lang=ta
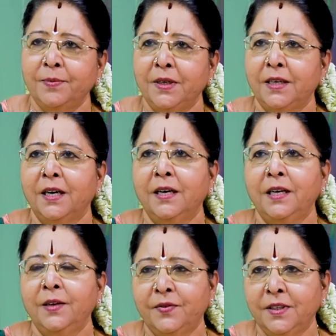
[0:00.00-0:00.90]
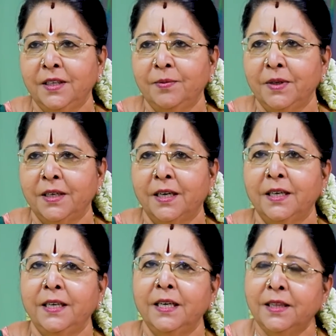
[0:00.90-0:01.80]
திரும்பியிருக்கா லெஃப்ட்டு திரும்பியிருக்கா
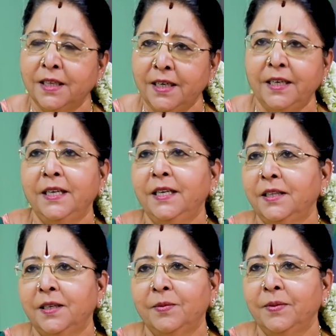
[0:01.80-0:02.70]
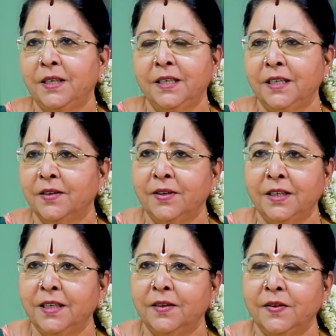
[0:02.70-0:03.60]
எத்தனை டிகிரி திரும்பியிருக்குங்கிற
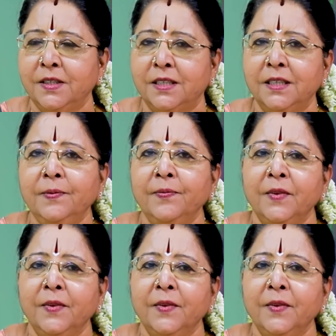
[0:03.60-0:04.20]
வரைக்கும் கவனிச்சுட்டு